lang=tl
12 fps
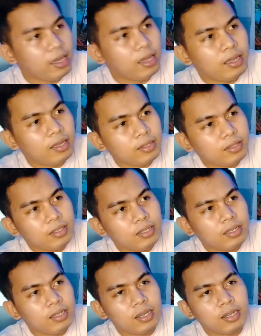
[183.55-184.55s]
And
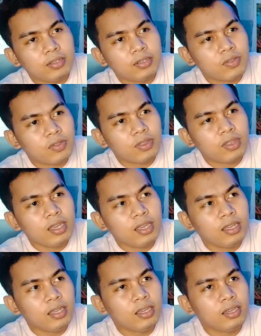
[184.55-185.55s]
the other
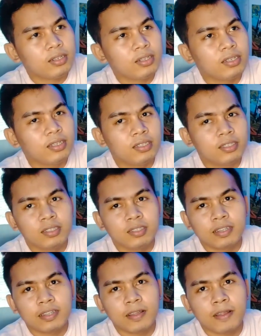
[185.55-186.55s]
thing here is